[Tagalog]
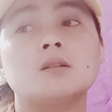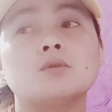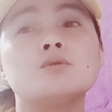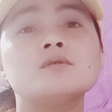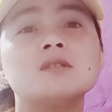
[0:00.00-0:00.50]

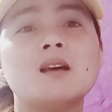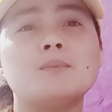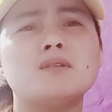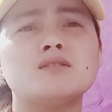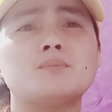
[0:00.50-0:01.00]
Doon
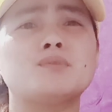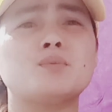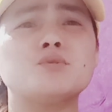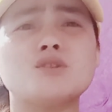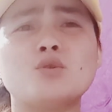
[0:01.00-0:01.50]
sinabi na niya,
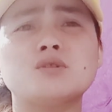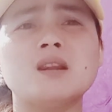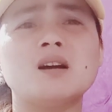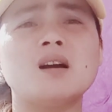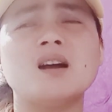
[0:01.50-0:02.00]
tapos ako
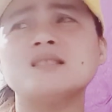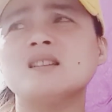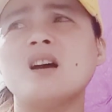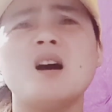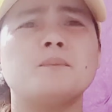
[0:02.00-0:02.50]
talaga guys,
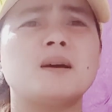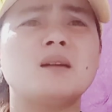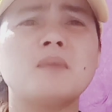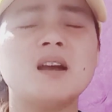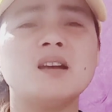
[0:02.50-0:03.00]

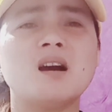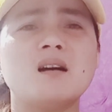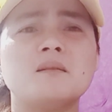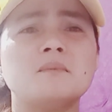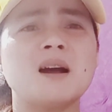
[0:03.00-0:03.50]
parang mahiya,
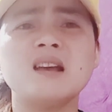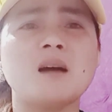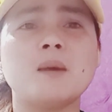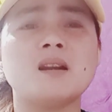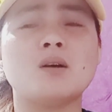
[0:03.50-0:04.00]

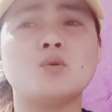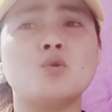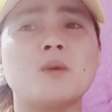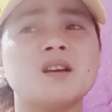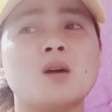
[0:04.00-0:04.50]
mayaman
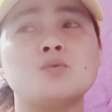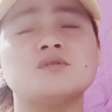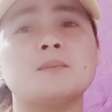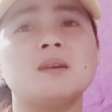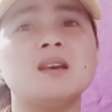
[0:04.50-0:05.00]
ako, mahiya akong
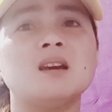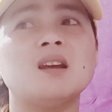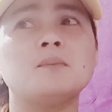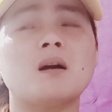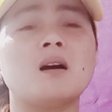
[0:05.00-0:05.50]

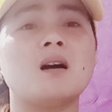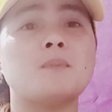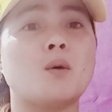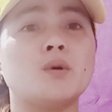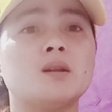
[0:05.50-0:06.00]
sabihin, baka
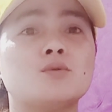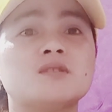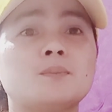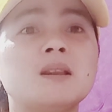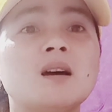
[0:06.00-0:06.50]
pauwi na ako
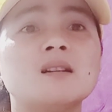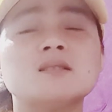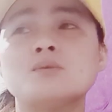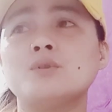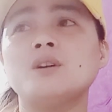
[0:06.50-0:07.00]
sa Pinas,
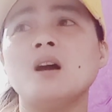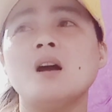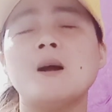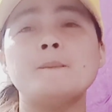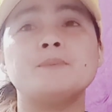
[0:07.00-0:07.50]
or
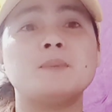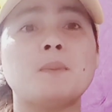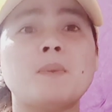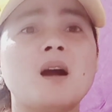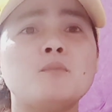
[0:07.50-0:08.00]

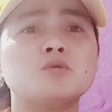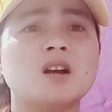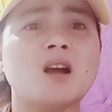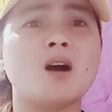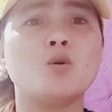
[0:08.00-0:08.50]
papagamot
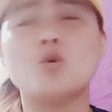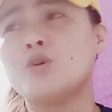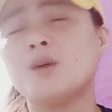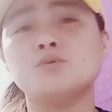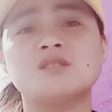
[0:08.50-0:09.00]
kaya ako or
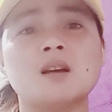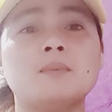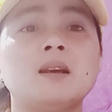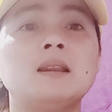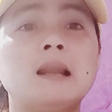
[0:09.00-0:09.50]
ano
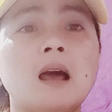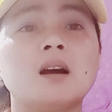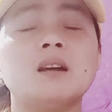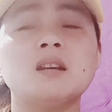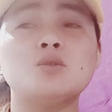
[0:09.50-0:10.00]
sabihin nila.
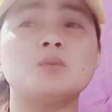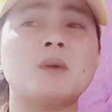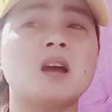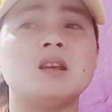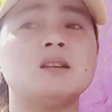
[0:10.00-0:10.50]
Ganyan yung
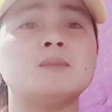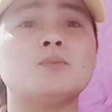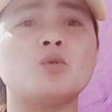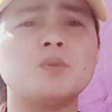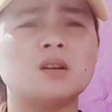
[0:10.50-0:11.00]
mga iniisip
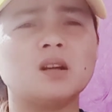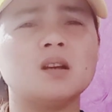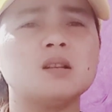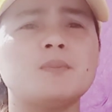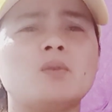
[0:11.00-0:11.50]
ko. Pero
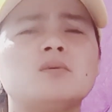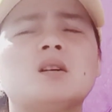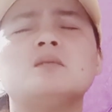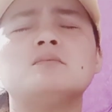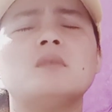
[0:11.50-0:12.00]
nag-iisip ako
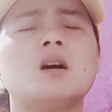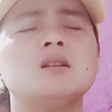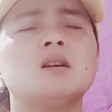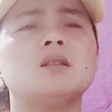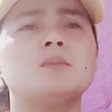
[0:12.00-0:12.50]
ng mga
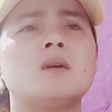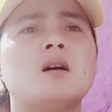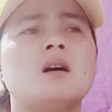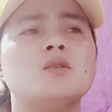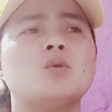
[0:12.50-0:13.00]
negatiba.
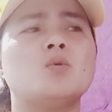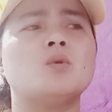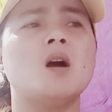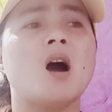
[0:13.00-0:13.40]
Ayoko,